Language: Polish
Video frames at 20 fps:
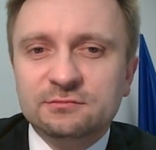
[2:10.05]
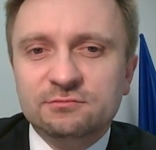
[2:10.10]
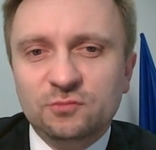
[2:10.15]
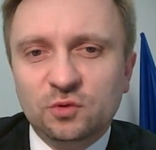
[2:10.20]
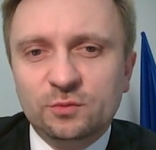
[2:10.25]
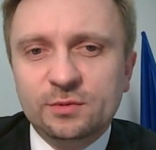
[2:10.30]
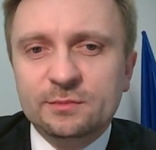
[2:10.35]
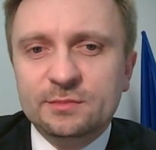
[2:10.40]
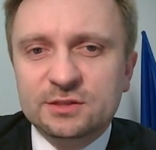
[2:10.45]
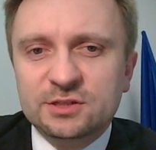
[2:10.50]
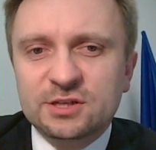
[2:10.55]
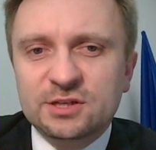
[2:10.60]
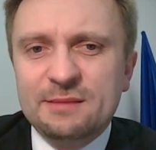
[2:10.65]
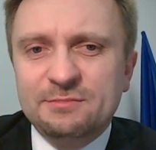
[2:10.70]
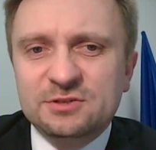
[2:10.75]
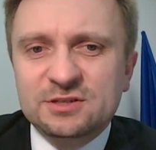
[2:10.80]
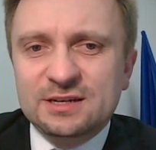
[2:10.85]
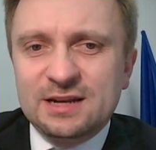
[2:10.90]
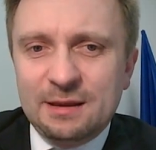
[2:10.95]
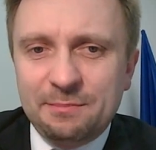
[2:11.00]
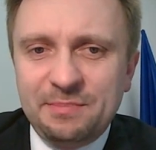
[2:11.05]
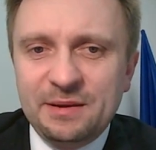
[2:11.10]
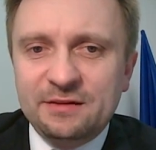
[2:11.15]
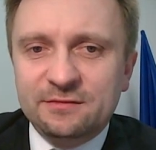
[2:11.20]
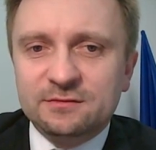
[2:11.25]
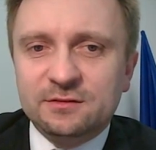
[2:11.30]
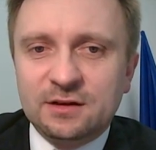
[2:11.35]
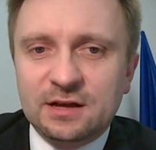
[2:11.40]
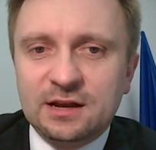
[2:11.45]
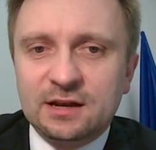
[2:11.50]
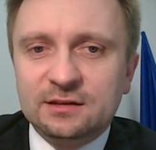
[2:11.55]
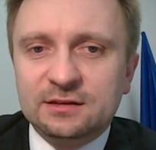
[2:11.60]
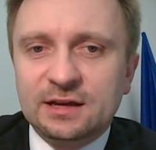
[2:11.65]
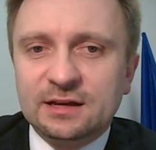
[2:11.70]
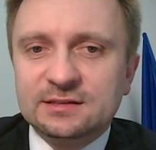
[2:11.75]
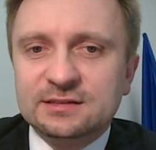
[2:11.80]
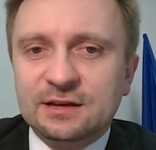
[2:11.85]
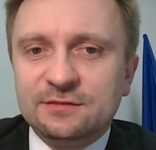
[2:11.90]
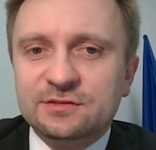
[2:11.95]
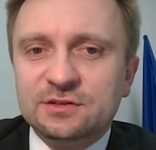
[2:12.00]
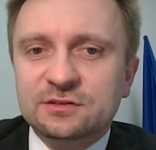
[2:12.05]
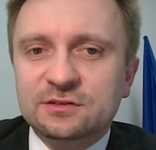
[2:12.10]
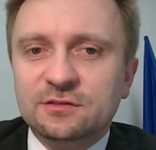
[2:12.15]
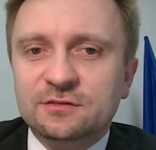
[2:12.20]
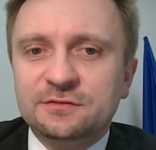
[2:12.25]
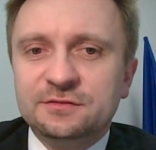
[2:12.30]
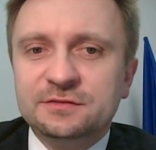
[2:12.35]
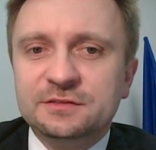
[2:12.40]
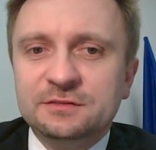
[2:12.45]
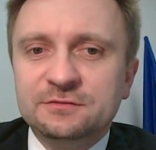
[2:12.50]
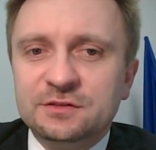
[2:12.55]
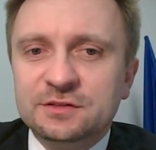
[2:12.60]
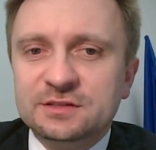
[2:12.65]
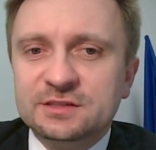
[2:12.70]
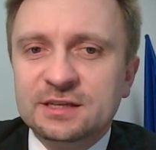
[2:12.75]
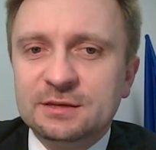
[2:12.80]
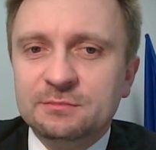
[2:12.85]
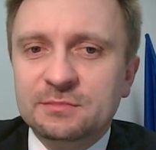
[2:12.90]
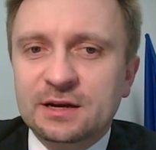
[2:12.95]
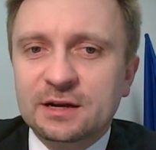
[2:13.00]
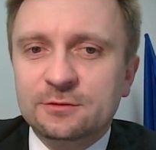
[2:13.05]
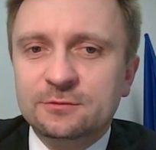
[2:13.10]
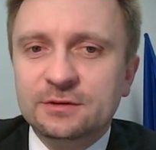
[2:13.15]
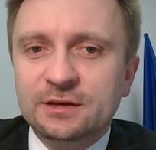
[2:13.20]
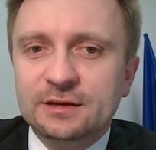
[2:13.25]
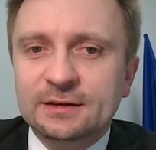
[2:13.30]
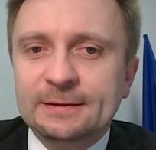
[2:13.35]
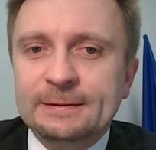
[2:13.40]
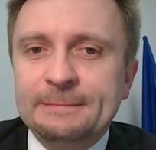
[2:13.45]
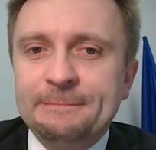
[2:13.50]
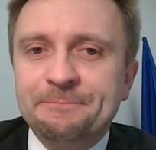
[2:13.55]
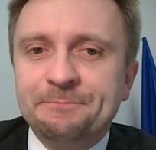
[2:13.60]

mógłby być lepszy na pewno, ale jak zawsze to w tym wszystkim brakuje